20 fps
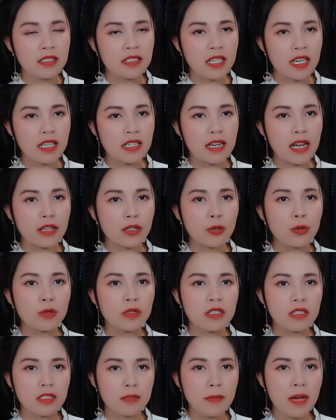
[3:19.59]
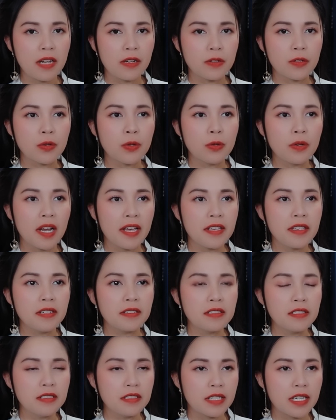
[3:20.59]
chế ra thuốc chữa bệnh cứu lấy
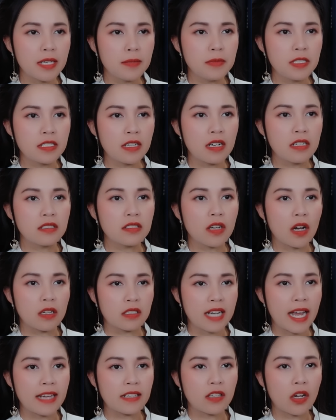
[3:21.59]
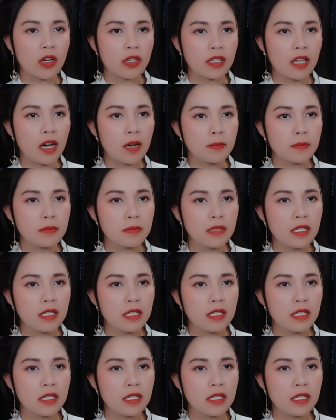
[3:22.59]
những người Kim Sơn còn đang thoi thóp.